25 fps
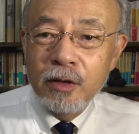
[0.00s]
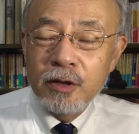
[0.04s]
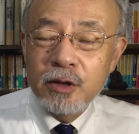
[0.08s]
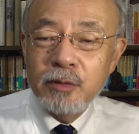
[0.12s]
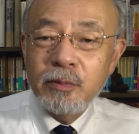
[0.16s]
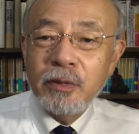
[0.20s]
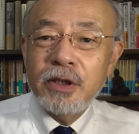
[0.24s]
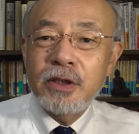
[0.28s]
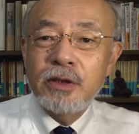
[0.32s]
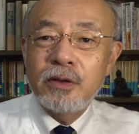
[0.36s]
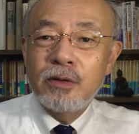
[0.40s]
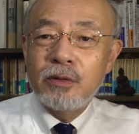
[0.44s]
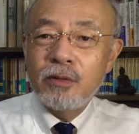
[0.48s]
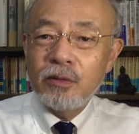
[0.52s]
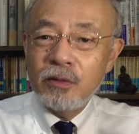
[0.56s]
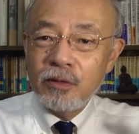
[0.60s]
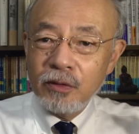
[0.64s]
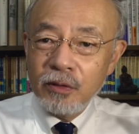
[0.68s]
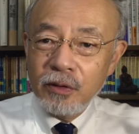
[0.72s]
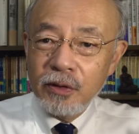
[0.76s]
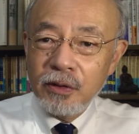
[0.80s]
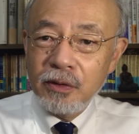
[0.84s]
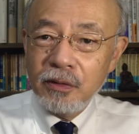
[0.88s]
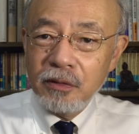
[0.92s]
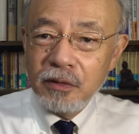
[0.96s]
つまりど
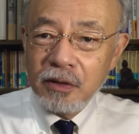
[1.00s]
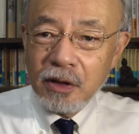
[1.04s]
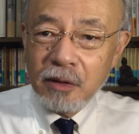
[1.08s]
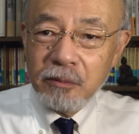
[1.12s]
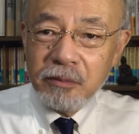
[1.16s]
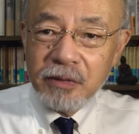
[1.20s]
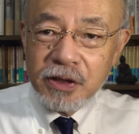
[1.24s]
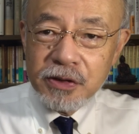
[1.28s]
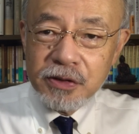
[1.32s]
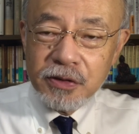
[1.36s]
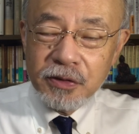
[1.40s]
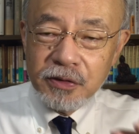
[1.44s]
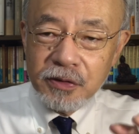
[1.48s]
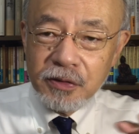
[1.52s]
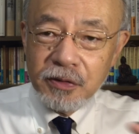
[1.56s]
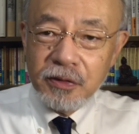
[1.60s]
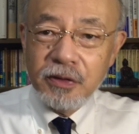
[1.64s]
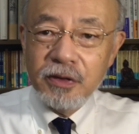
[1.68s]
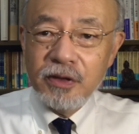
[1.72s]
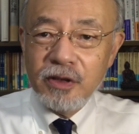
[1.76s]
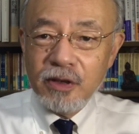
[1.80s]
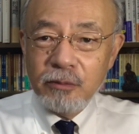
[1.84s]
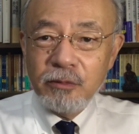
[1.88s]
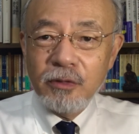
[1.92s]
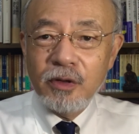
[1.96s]
のような場所にお
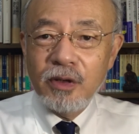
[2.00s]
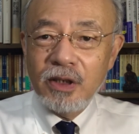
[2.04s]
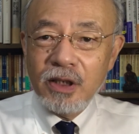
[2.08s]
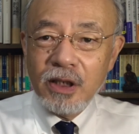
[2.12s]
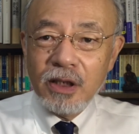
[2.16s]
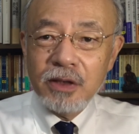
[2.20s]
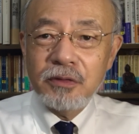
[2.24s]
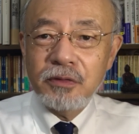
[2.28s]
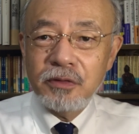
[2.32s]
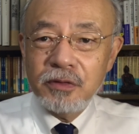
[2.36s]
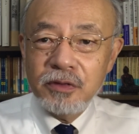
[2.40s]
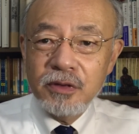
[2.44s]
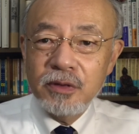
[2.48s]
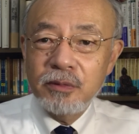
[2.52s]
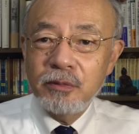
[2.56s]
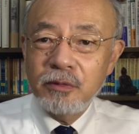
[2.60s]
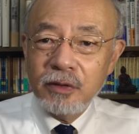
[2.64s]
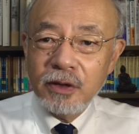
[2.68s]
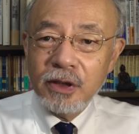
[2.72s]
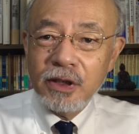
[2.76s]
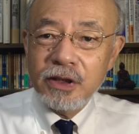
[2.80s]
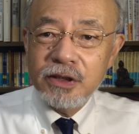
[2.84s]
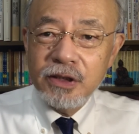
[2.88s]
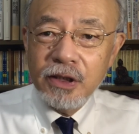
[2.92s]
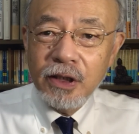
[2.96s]
いても我というも
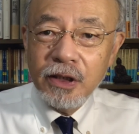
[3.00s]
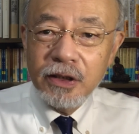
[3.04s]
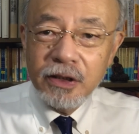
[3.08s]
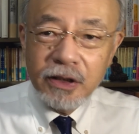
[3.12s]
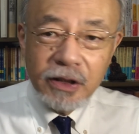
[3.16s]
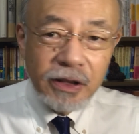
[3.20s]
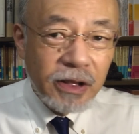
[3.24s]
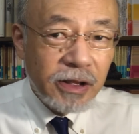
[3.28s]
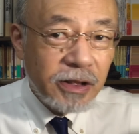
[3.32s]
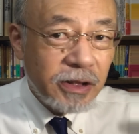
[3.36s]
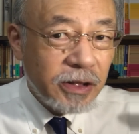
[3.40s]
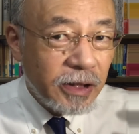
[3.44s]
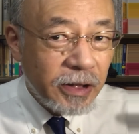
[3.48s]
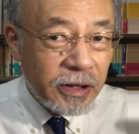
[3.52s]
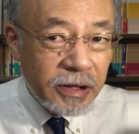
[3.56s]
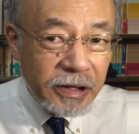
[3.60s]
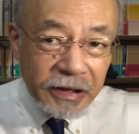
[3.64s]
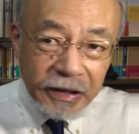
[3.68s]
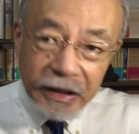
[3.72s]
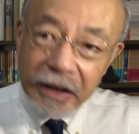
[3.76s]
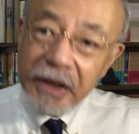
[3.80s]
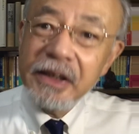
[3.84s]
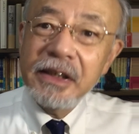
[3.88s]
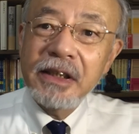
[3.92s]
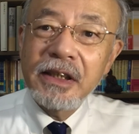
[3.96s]
のは設定でき
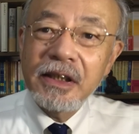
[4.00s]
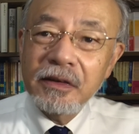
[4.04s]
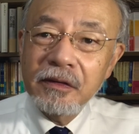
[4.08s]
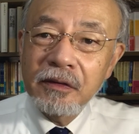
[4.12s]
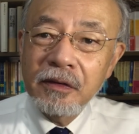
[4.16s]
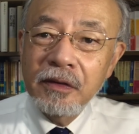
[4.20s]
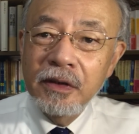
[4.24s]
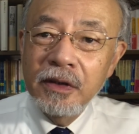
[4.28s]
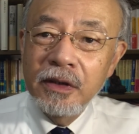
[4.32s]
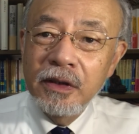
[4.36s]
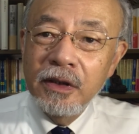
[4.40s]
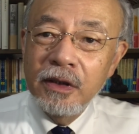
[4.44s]
ないんだと。